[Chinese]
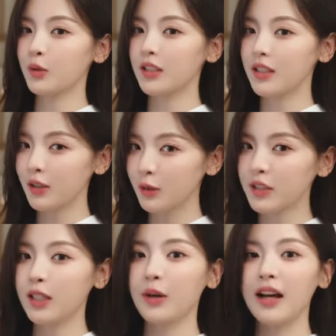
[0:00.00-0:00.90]
最近用
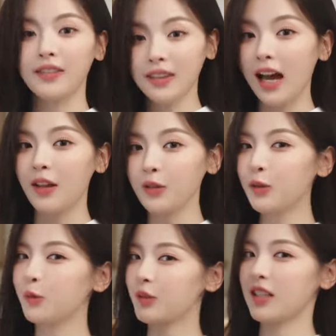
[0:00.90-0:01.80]
这款弹
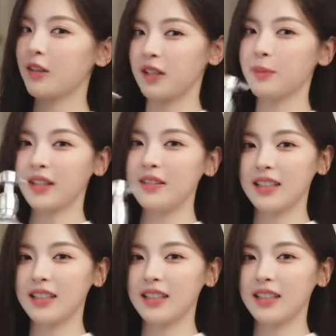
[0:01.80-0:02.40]
动小银瓶，